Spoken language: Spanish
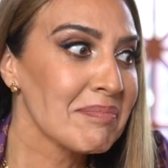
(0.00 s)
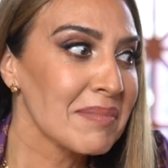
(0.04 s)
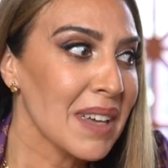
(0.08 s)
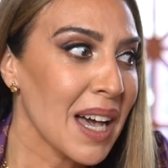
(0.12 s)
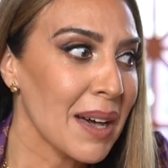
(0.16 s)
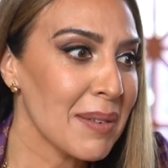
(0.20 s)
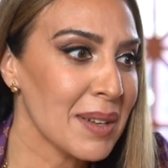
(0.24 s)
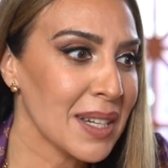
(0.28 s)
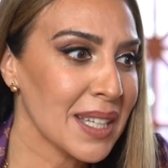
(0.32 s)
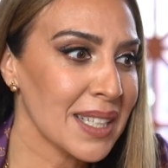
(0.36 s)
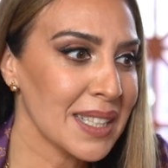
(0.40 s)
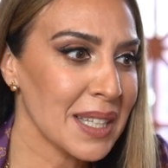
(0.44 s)

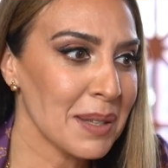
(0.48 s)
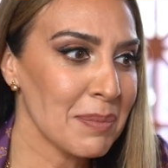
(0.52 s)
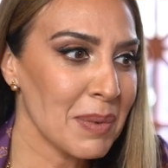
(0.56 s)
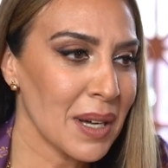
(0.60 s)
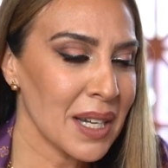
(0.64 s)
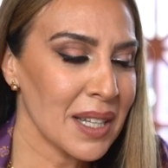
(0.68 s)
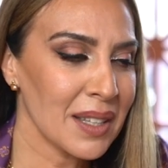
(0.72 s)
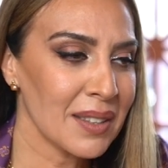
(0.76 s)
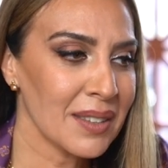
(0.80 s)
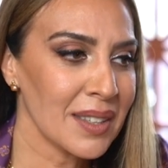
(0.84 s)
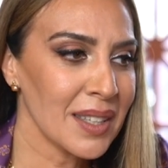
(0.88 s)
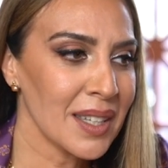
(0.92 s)
a ver qué te
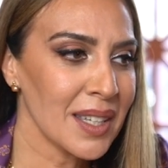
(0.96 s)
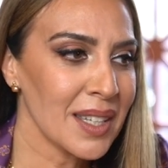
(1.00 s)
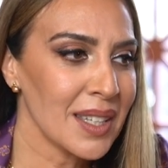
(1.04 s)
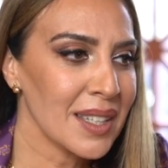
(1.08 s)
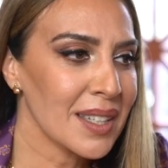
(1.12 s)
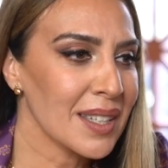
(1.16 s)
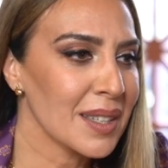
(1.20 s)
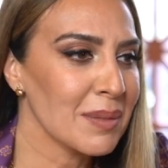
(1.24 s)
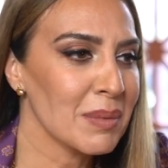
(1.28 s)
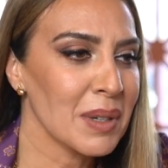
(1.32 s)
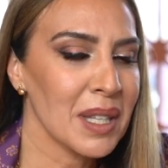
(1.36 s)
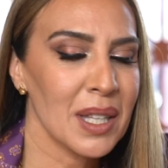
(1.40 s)
parece.
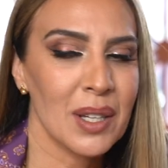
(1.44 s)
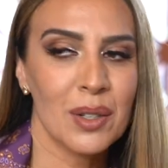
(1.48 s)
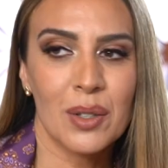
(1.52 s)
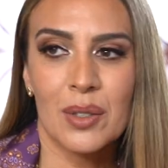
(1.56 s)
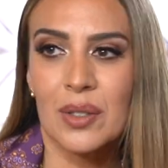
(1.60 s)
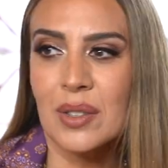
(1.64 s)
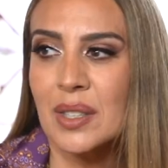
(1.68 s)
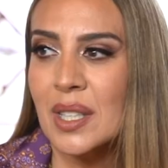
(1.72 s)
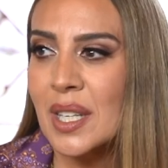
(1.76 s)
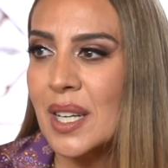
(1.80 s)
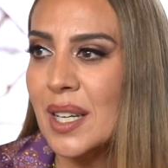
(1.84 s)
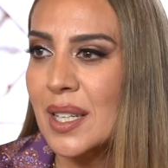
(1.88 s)
Y me dijo,
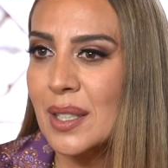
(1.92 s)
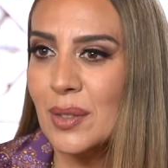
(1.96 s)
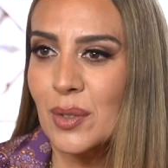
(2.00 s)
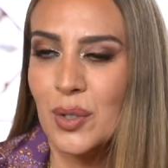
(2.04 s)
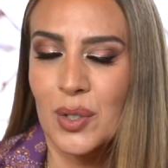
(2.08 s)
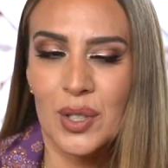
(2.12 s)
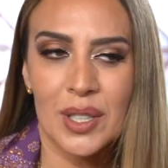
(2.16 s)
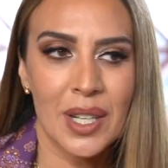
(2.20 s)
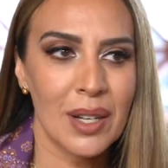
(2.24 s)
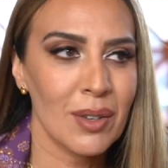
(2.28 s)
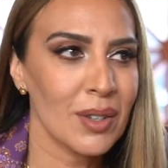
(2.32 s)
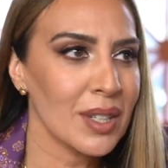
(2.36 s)
tía, no
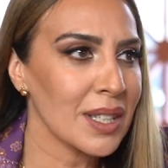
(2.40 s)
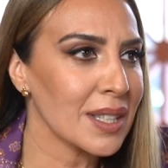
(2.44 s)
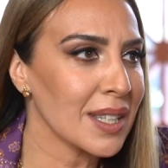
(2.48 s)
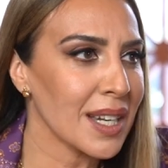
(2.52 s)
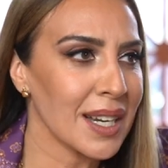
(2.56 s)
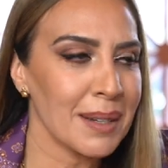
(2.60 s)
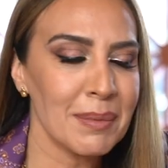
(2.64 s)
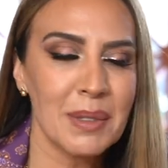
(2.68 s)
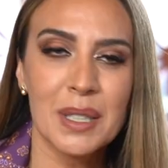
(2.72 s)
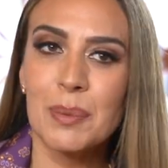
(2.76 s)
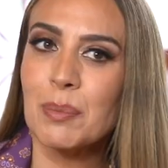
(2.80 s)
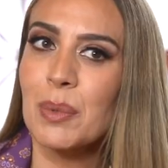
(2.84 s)
sé lo que
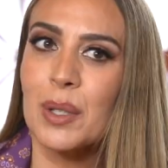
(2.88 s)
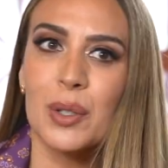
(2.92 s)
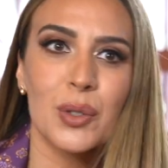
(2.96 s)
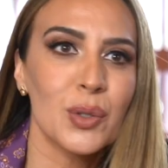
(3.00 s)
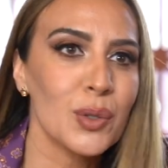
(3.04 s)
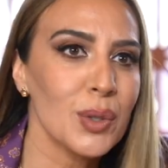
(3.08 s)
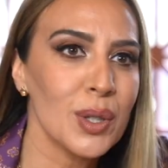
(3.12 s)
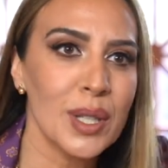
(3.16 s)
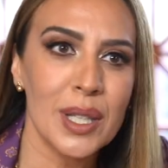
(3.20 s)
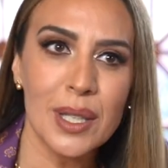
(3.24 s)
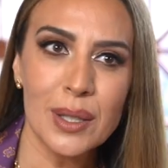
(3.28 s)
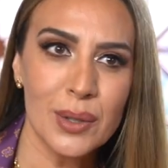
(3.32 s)
tramas, pero
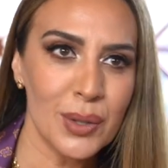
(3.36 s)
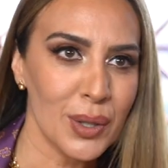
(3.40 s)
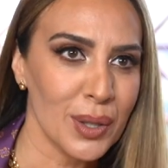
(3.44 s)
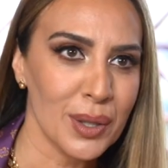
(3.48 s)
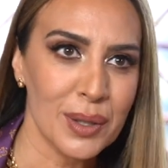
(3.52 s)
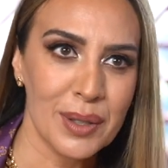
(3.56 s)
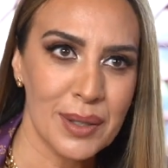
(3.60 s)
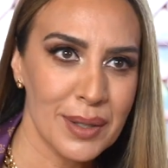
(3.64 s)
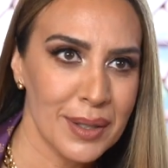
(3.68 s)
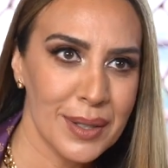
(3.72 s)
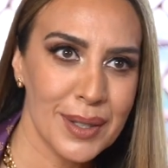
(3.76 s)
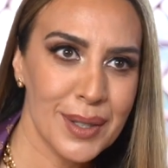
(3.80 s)
estoy dentro.
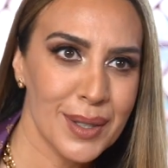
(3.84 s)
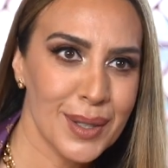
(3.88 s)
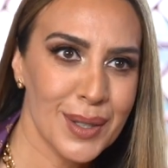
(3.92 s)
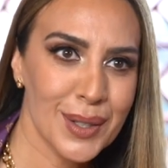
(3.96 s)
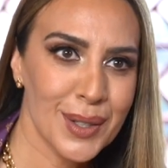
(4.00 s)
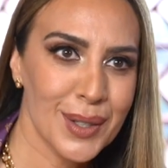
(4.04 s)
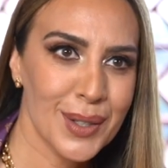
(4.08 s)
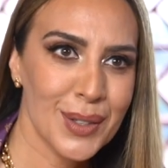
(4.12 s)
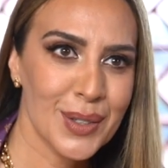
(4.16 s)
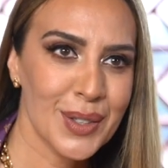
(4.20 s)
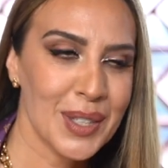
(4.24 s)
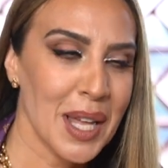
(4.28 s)

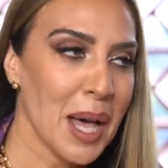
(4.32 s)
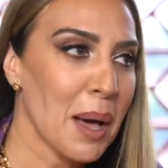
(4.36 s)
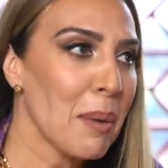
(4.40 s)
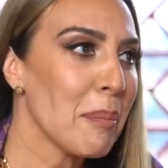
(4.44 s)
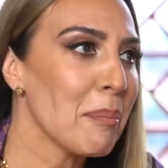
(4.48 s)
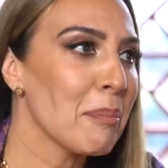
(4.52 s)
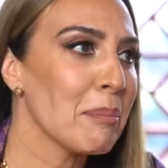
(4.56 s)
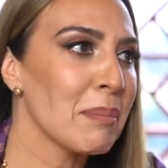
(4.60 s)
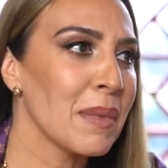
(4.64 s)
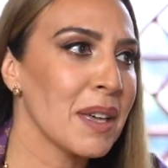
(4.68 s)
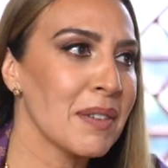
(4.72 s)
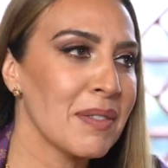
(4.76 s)
O sea,
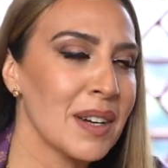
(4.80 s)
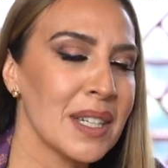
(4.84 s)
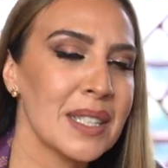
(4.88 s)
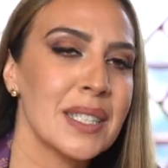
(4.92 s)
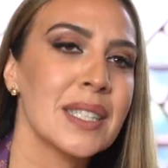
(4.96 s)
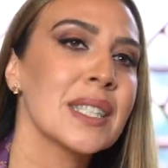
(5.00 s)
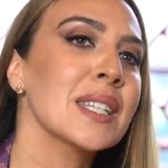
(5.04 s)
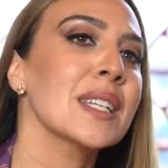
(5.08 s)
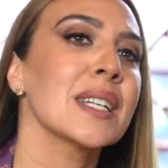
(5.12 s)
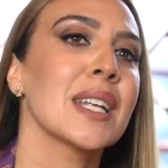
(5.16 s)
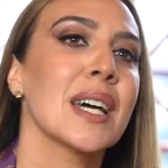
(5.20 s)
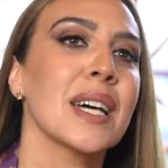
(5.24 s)
me
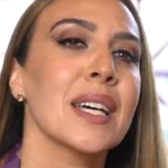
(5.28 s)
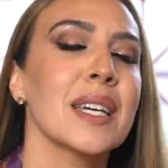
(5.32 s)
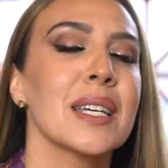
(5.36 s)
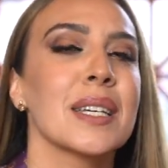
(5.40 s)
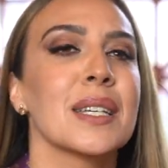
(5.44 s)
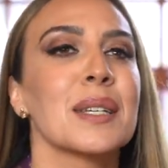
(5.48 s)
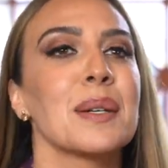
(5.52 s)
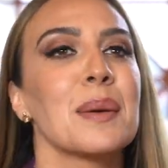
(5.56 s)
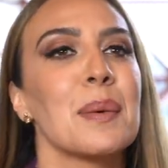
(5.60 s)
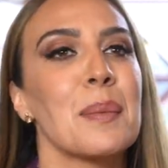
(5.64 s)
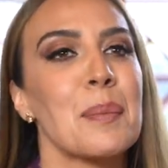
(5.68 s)
fascina Hey.